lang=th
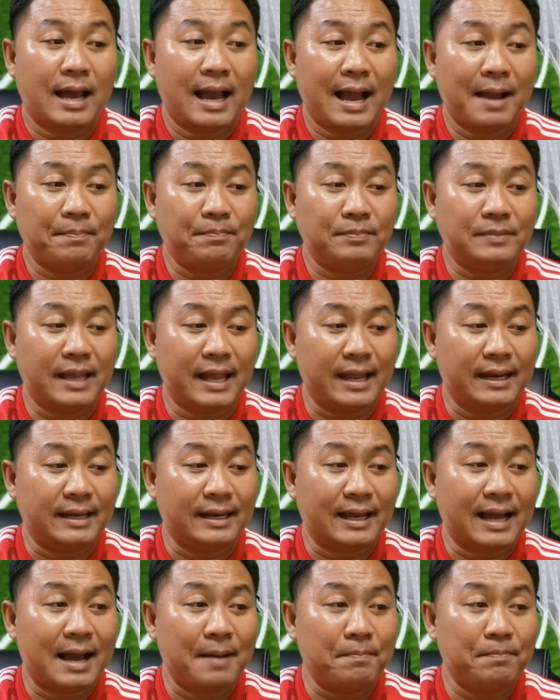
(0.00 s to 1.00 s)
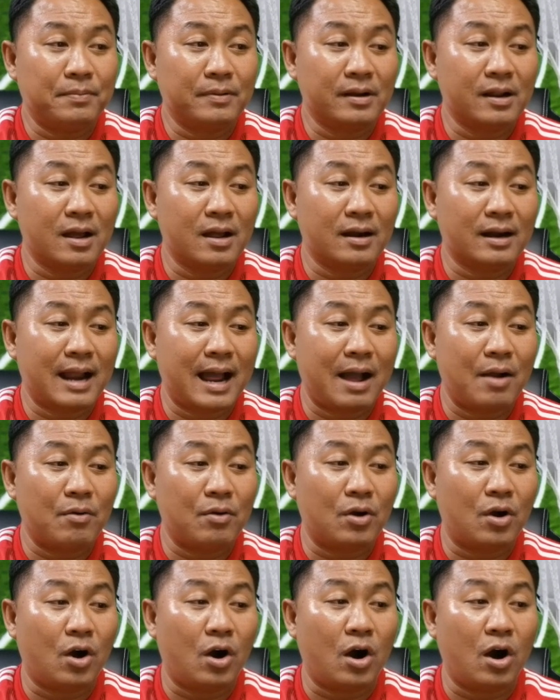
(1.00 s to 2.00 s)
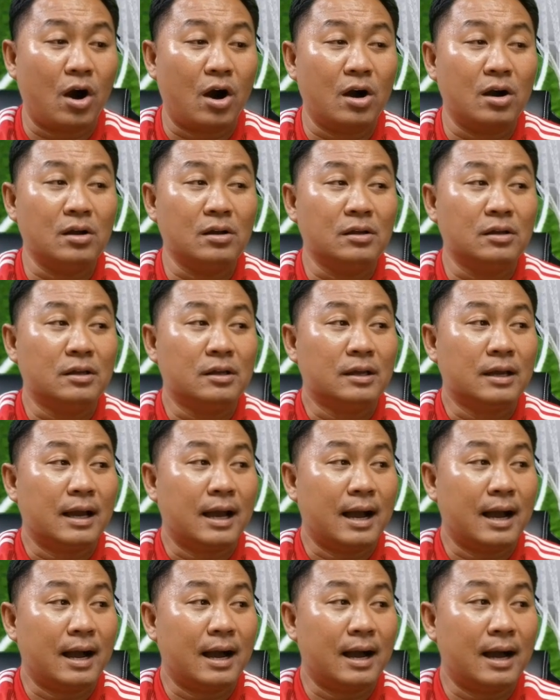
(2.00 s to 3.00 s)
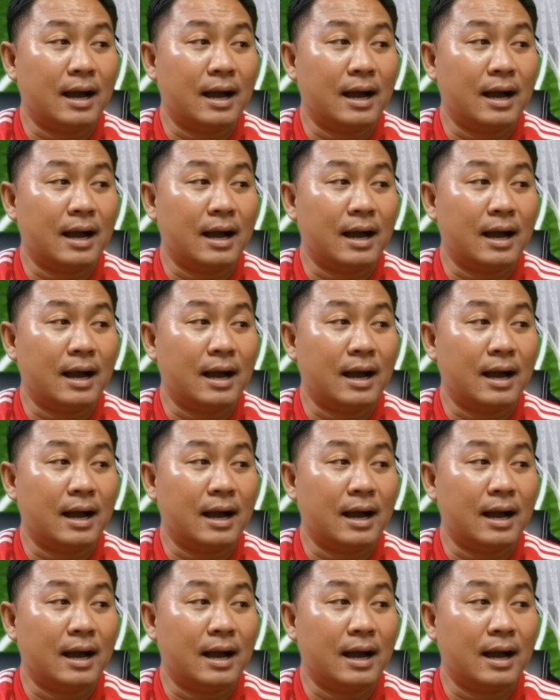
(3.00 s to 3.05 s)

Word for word: อัปเดตนะครับเรื่องราวของอ